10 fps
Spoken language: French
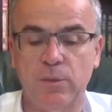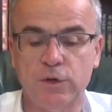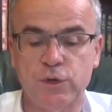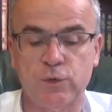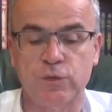
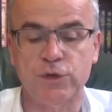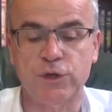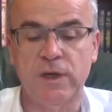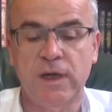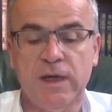mensonge
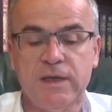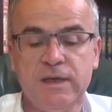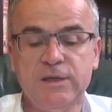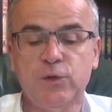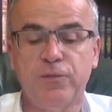
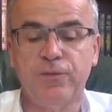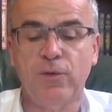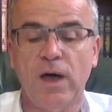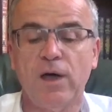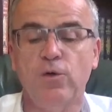qu'ils se
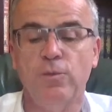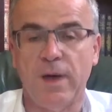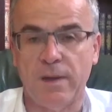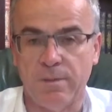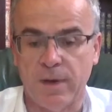font à
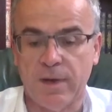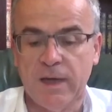eux-mêmes.